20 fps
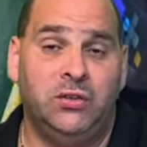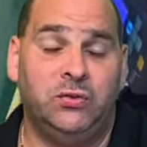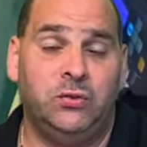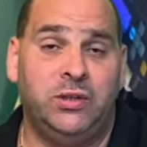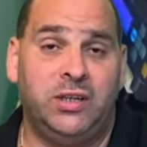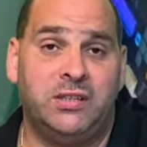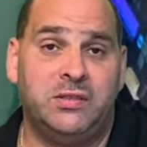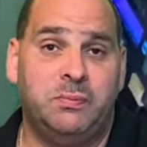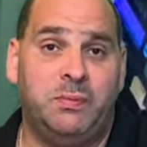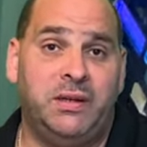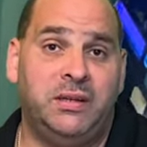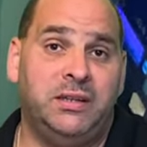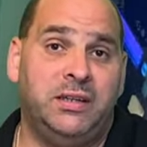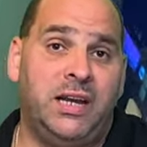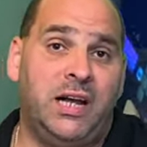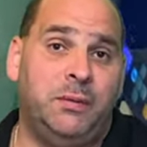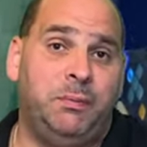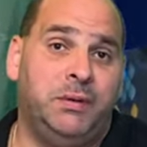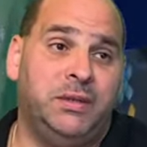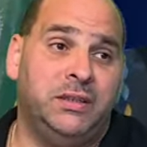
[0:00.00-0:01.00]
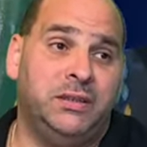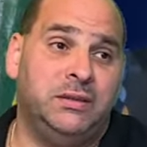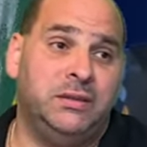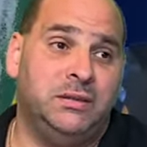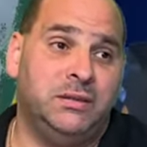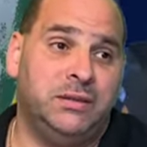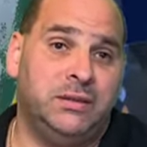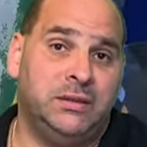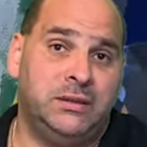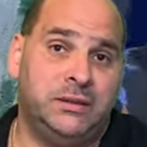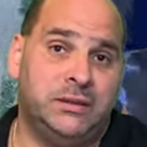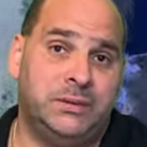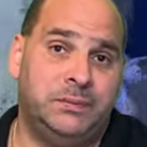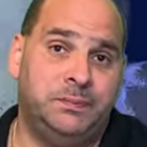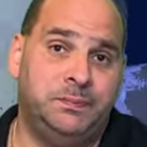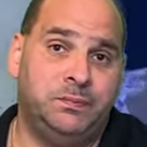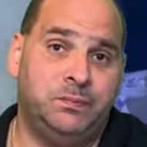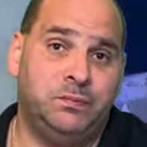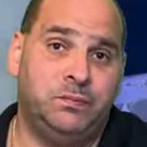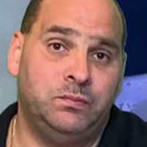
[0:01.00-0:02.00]
sodass meine Nachbarin
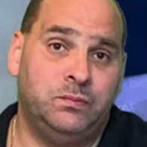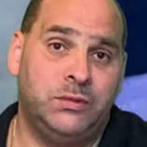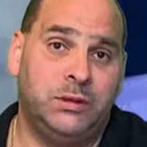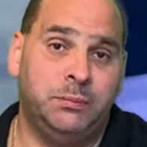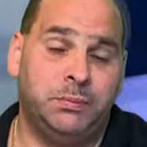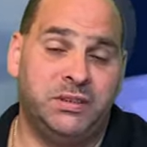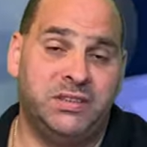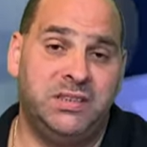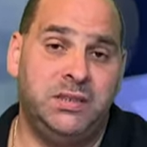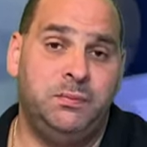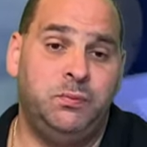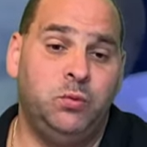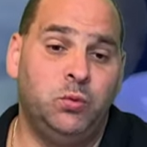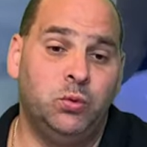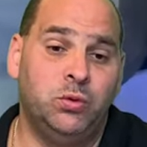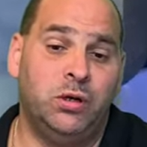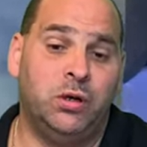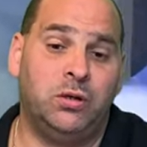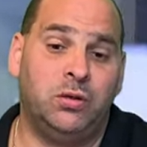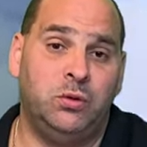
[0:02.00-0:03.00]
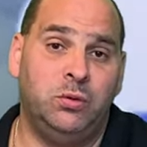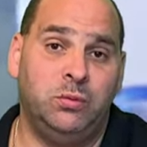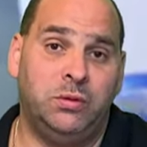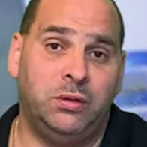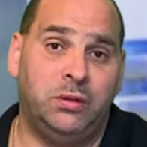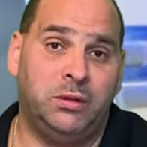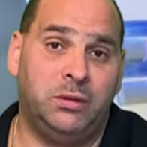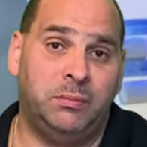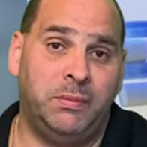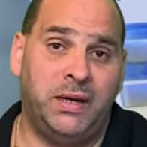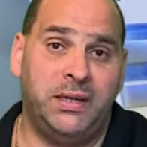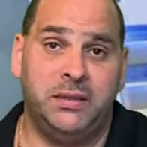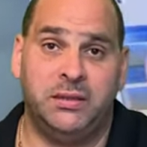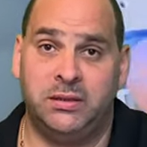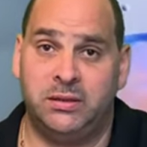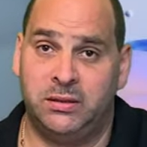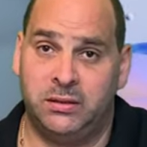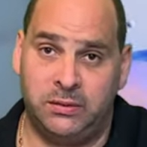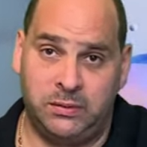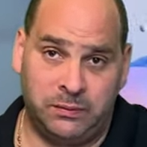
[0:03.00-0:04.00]
ähm, im Prinzip nur noch über
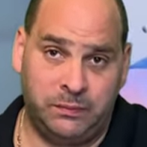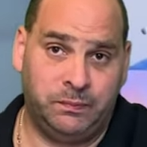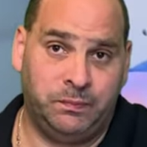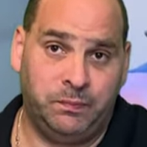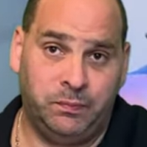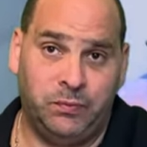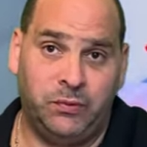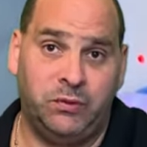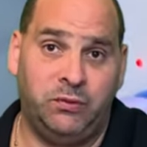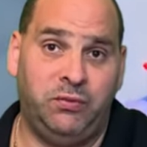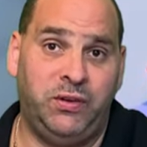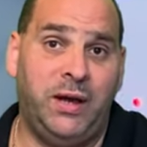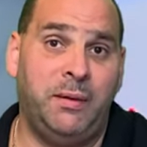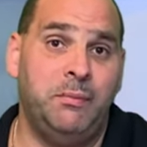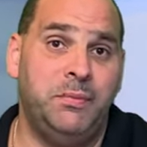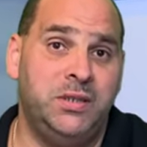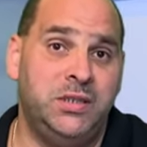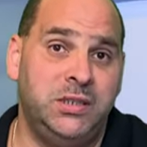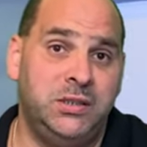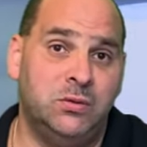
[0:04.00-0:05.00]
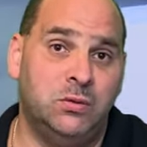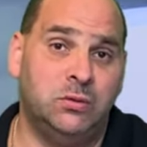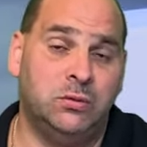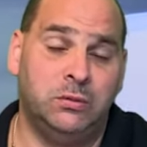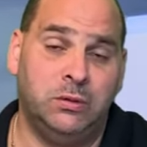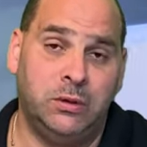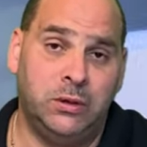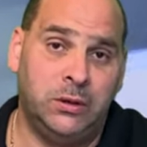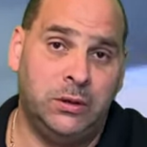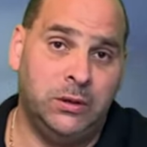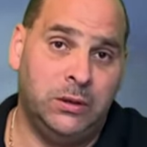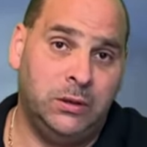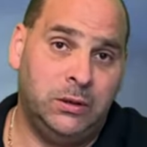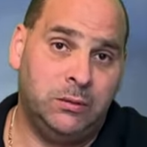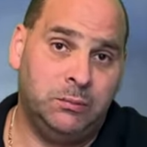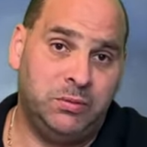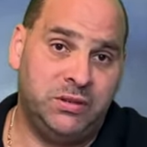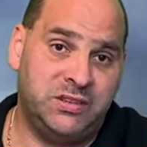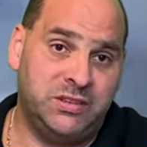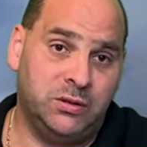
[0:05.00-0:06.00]
meine Fernbedienung
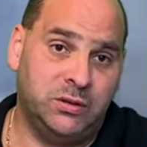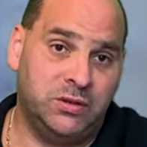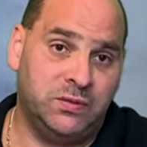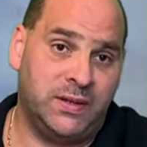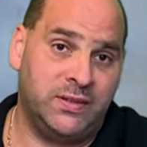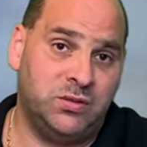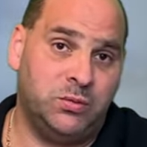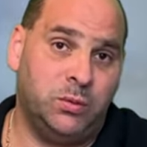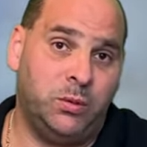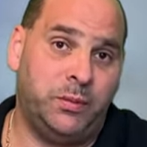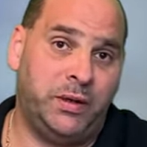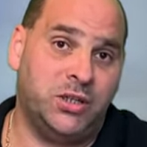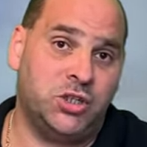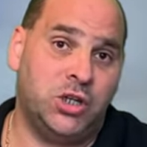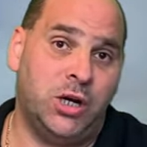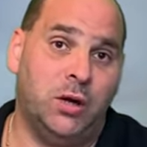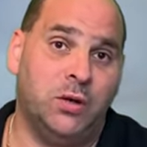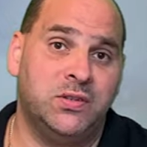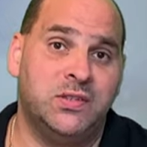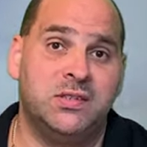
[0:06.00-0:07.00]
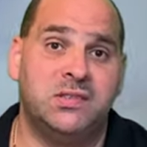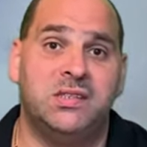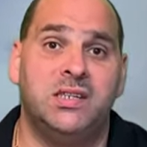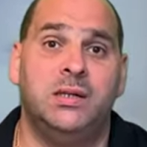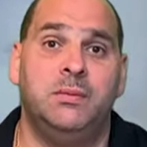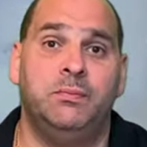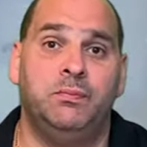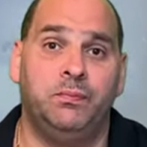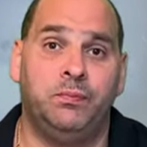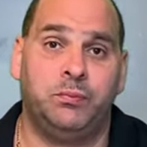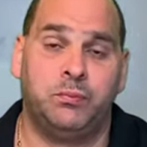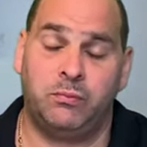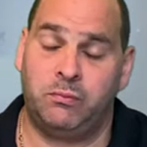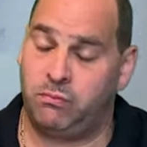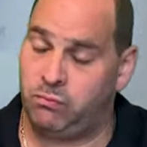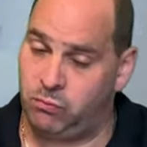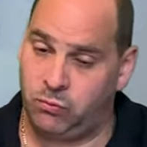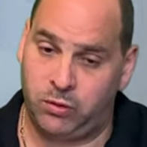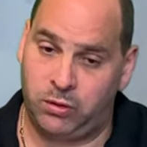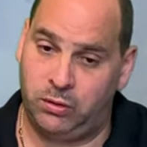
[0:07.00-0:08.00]
bzw. über mein Schlauchsystem
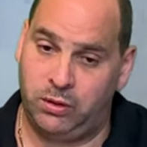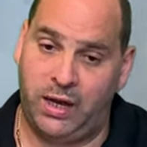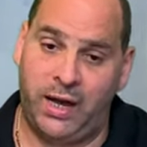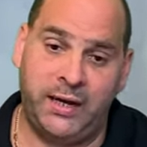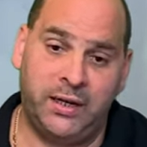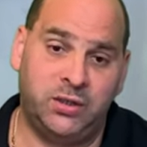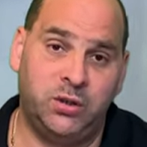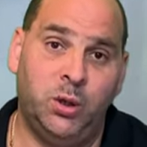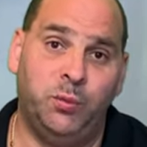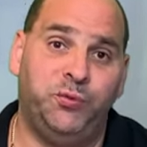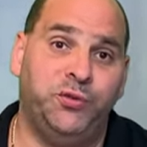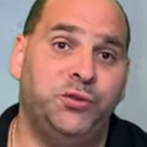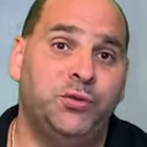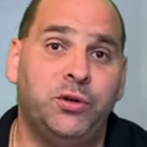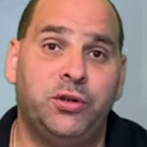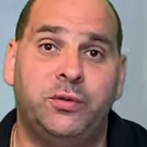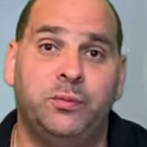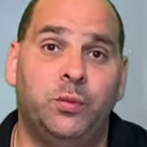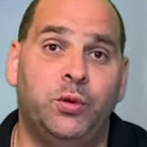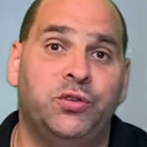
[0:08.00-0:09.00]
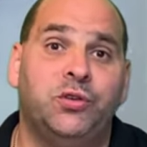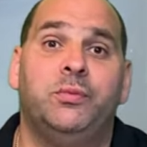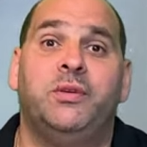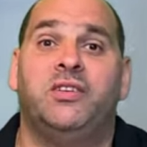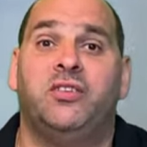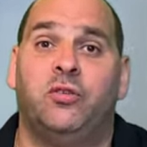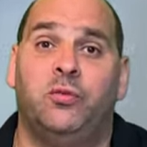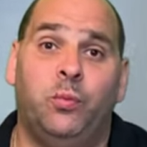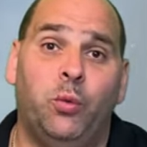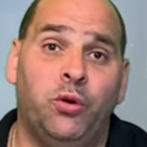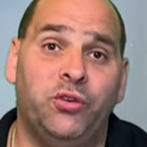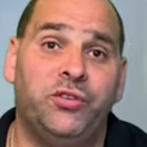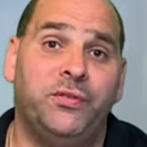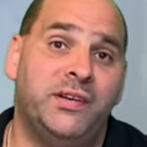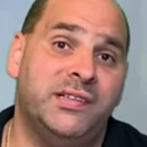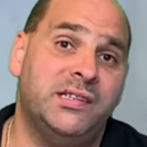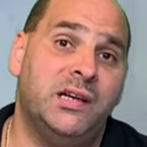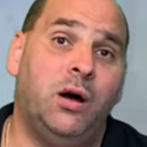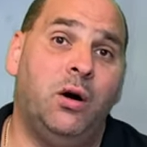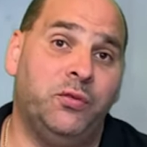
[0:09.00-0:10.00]
ein Knöpfchen drücken muss, um das
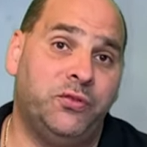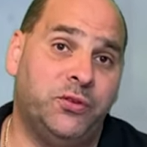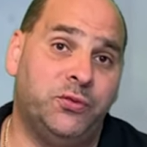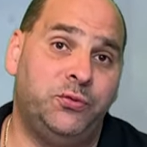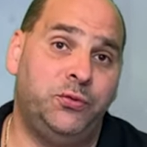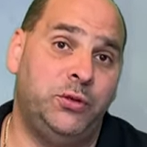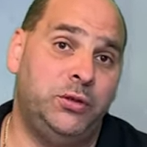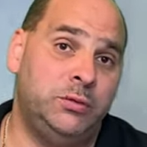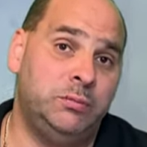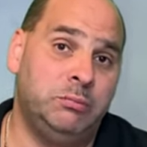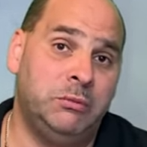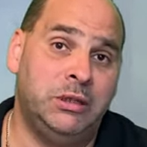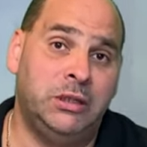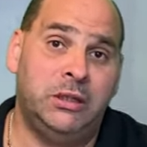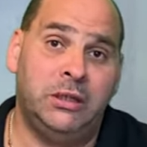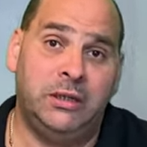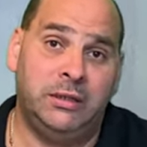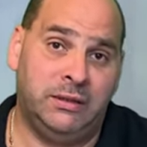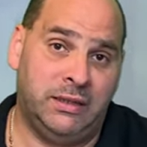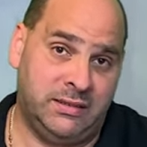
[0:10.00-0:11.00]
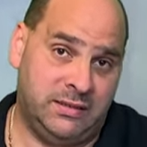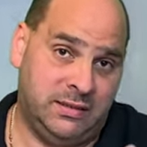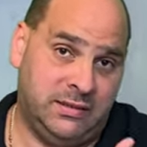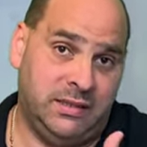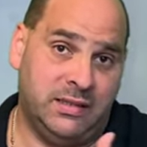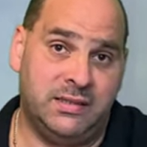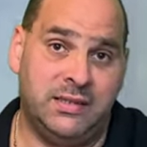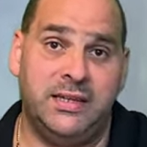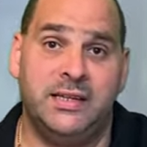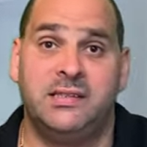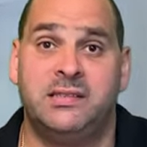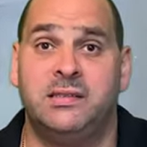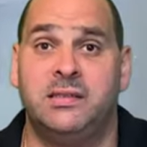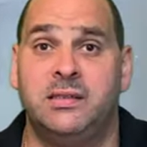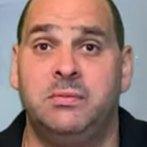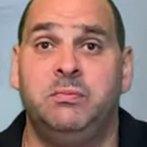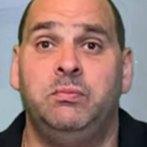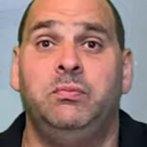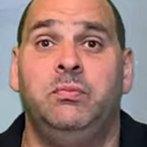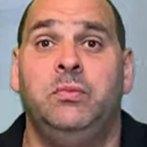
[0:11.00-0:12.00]
Osmosewasser aufzufüllen. Das ist das
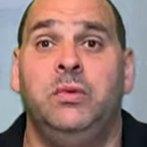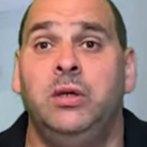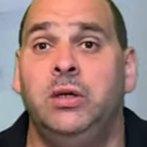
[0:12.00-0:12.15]
Erste.